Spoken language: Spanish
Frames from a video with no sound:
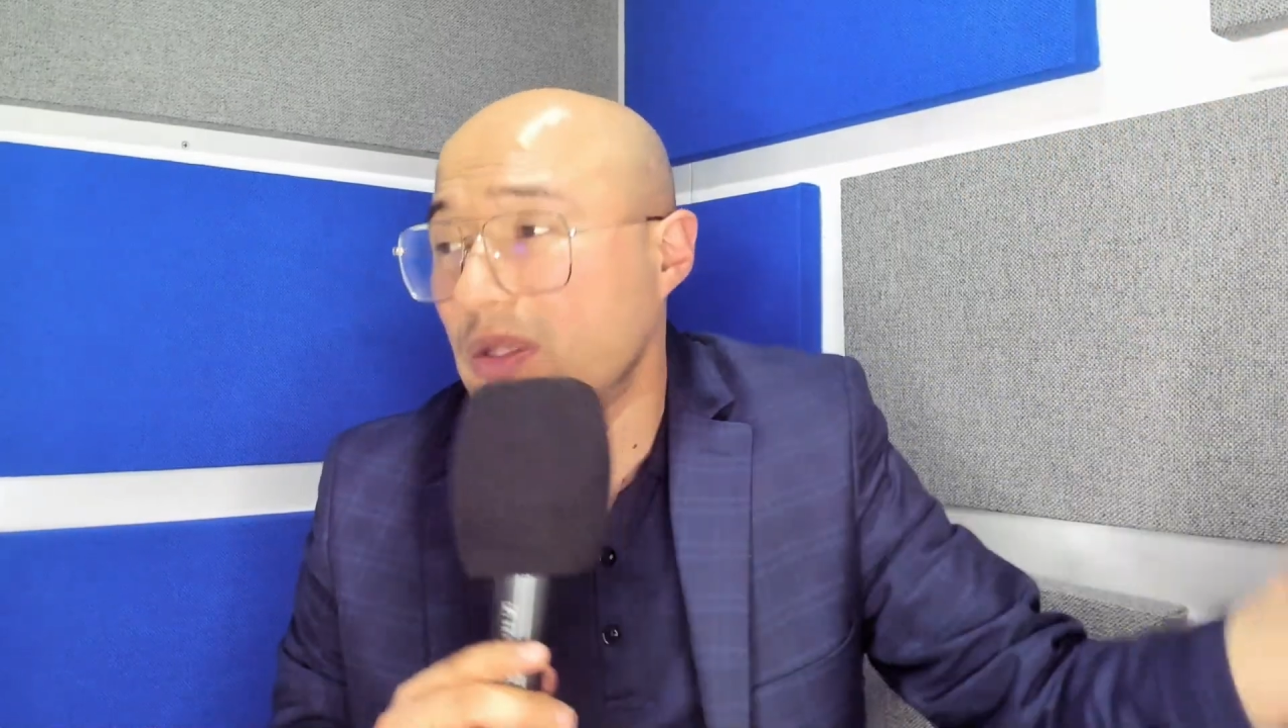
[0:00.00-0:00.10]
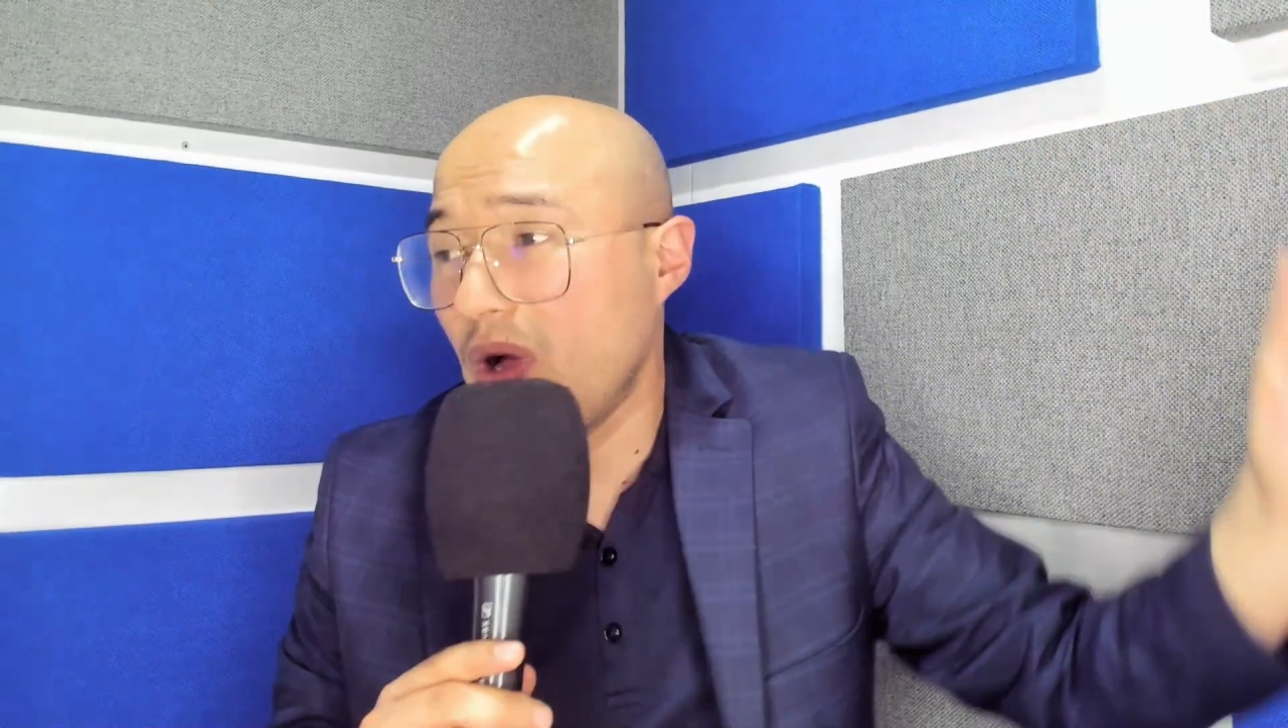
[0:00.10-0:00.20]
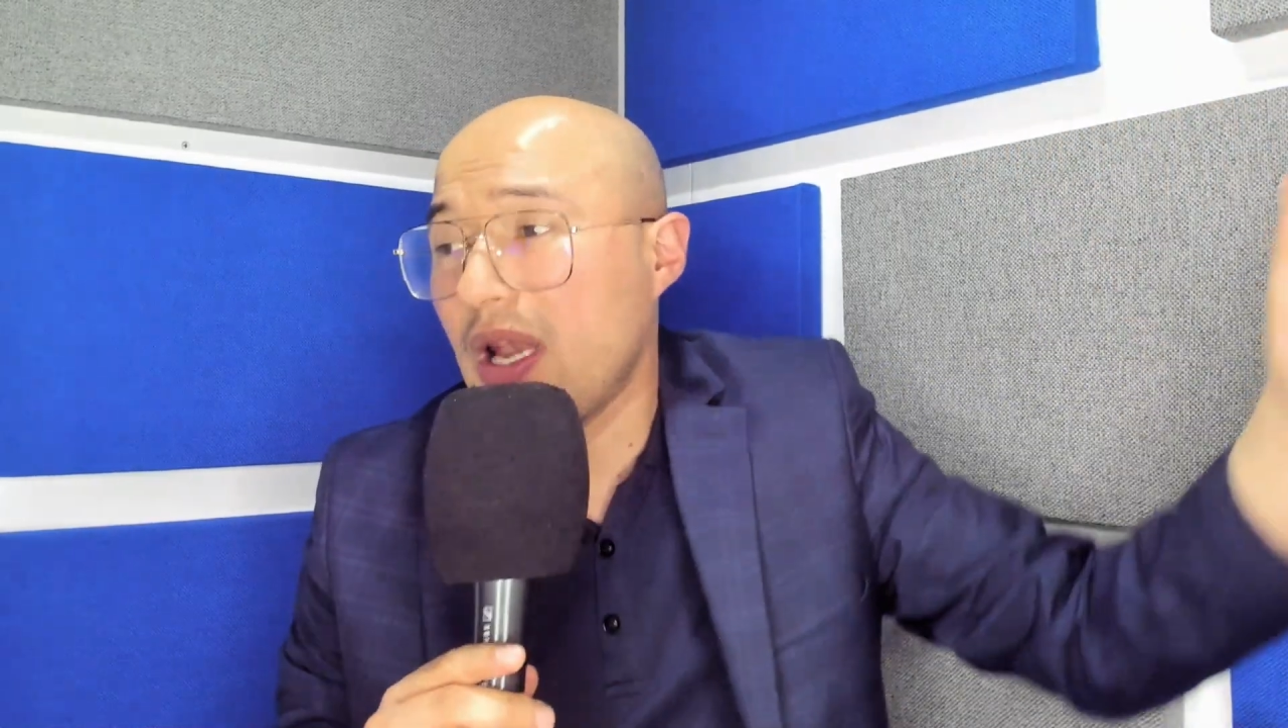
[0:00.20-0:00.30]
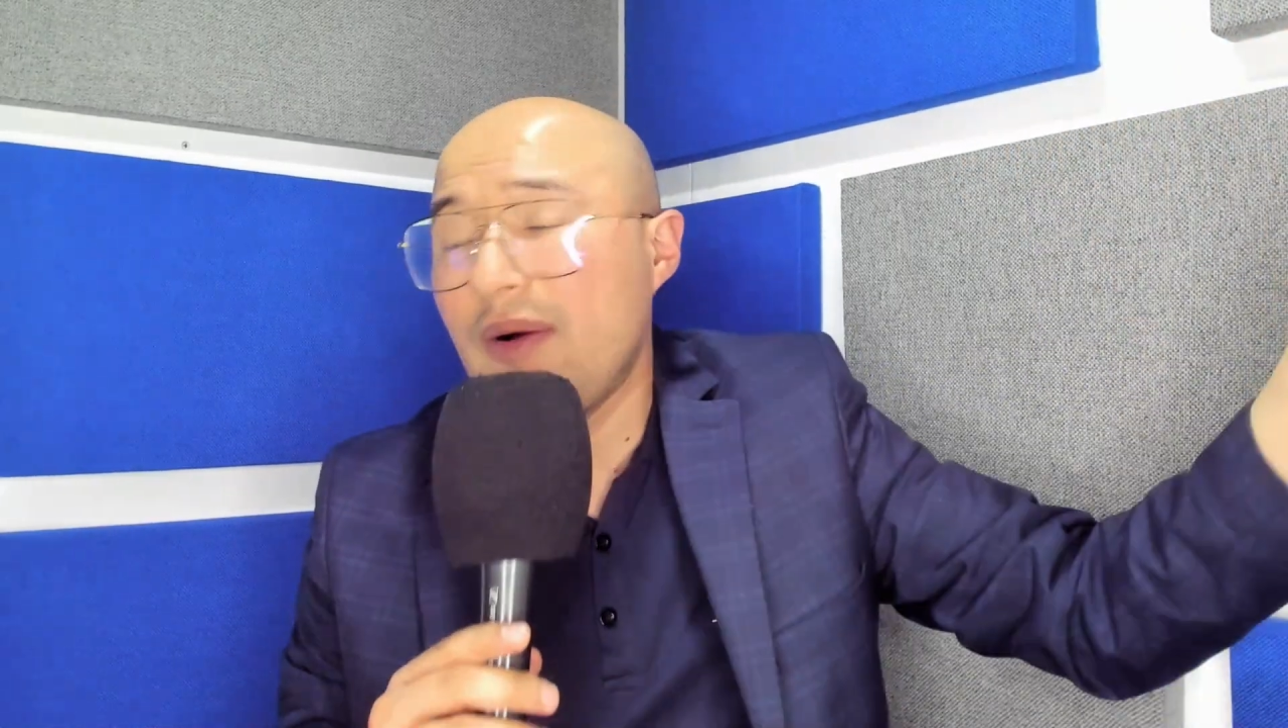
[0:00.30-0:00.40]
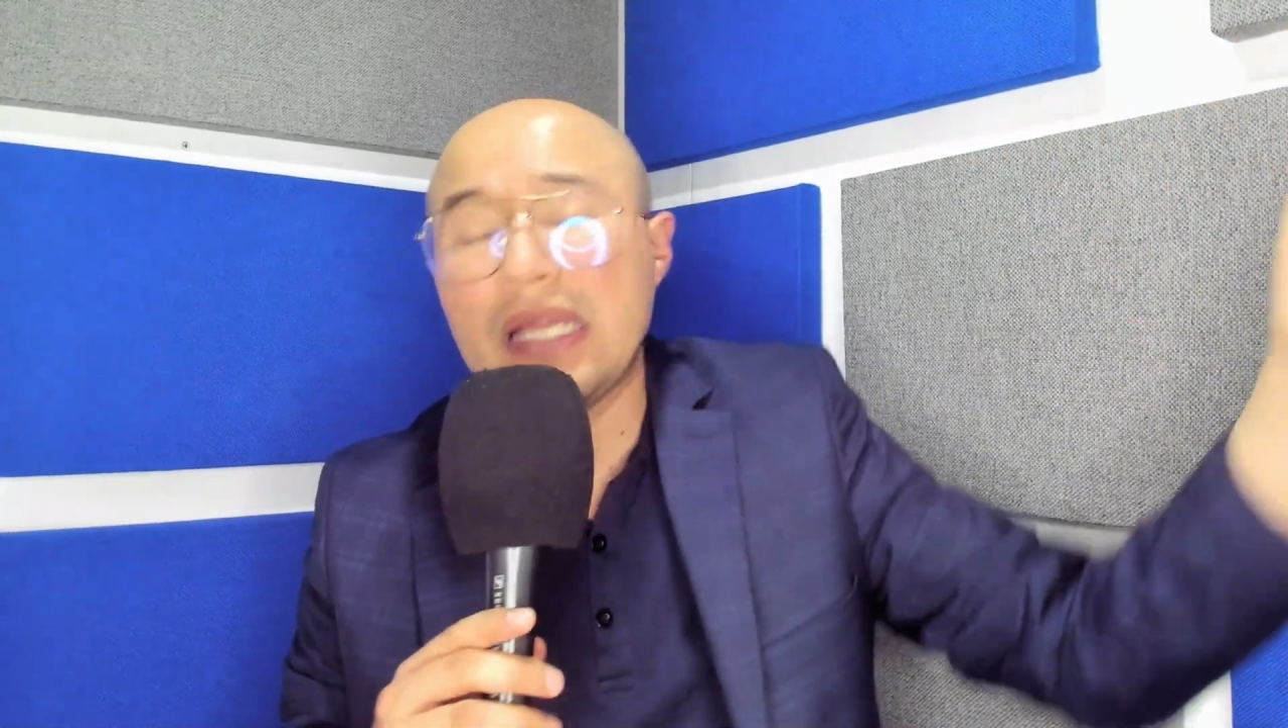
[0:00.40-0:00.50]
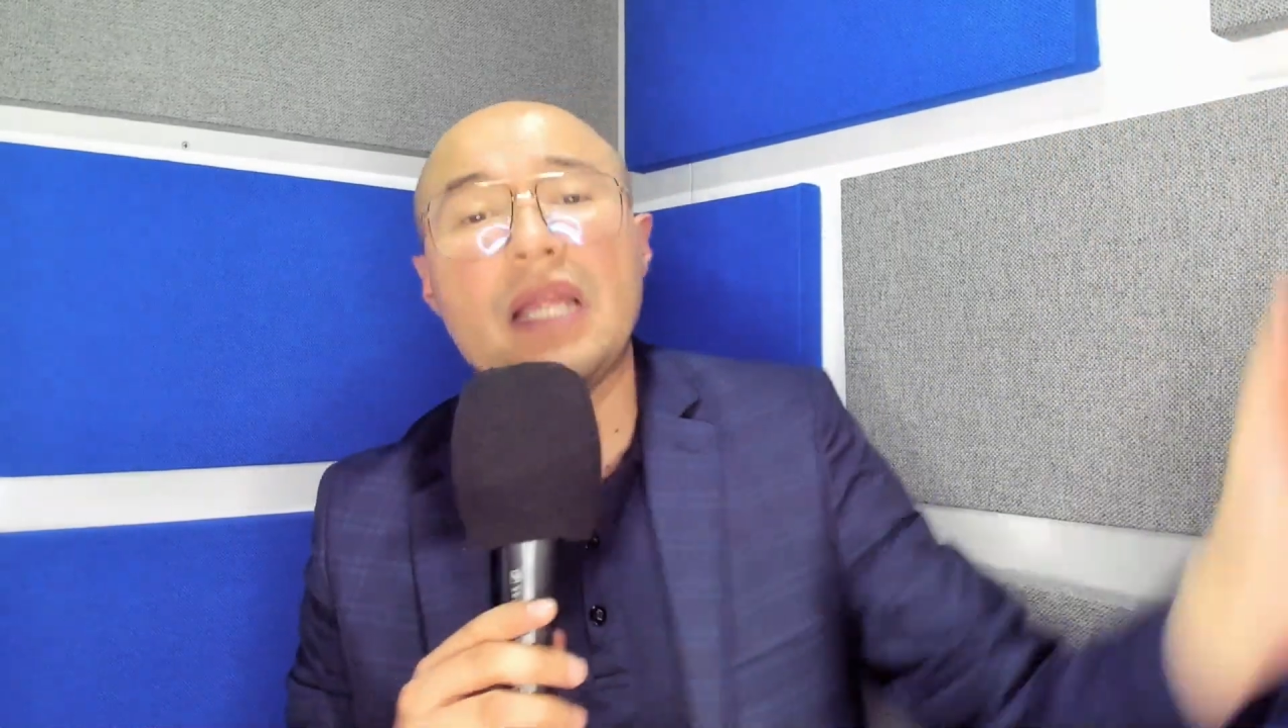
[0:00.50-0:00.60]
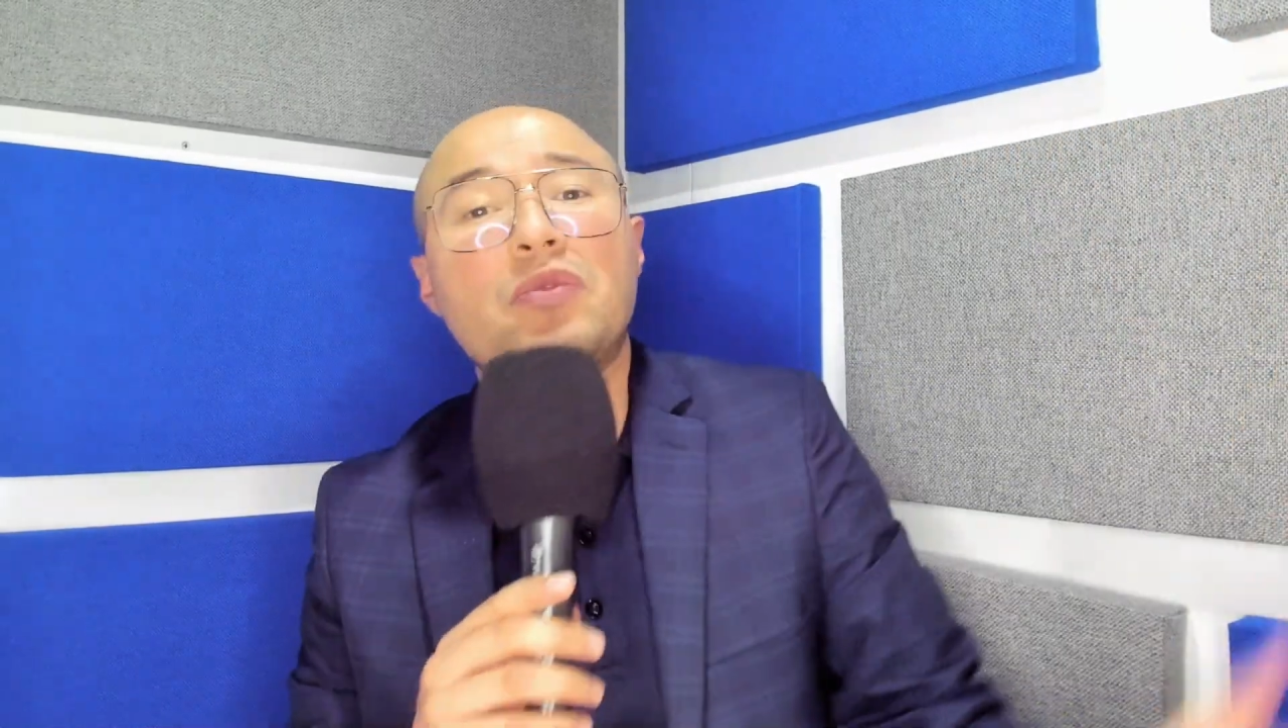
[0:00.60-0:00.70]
toda la vaina.